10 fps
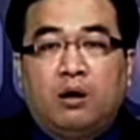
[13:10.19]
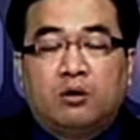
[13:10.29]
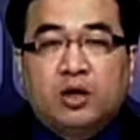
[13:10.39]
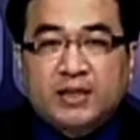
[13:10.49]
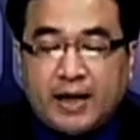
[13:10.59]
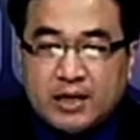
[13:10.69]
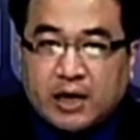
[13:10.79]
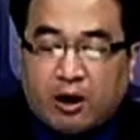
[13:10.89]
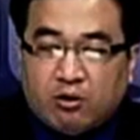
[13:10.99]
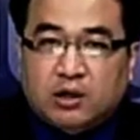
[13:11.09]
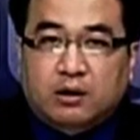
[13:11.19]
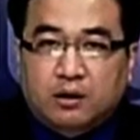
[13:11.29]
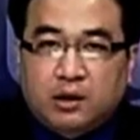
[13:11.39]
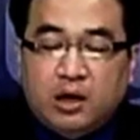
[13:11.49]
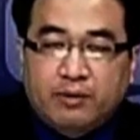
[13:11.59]
所以这一切东西，
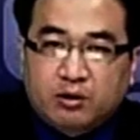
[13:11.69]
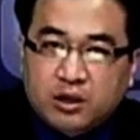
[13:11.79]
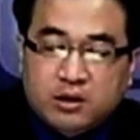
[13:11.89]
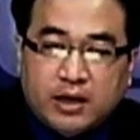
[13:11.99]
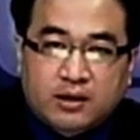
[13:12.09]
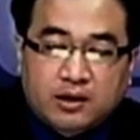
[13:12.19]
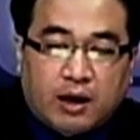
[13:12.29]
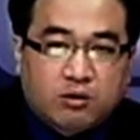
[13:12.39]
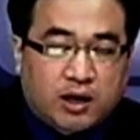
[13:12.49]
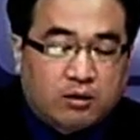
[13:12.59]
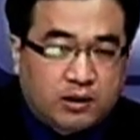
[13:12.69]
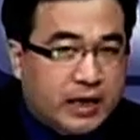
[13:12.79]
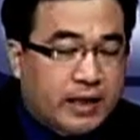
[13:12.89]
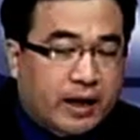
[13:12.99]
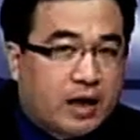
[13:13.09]
你有没有事先知道找
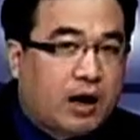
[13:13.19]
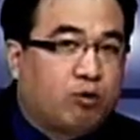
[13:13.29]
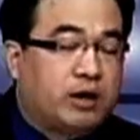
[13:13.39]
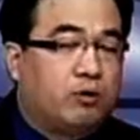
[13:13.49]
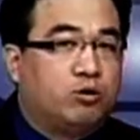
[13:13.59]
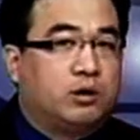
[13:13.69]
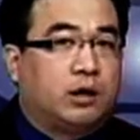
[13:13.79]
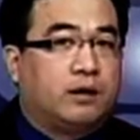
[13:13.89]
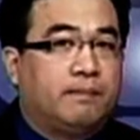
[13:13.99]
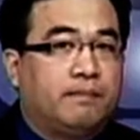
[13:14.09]
低点跟高点的问题？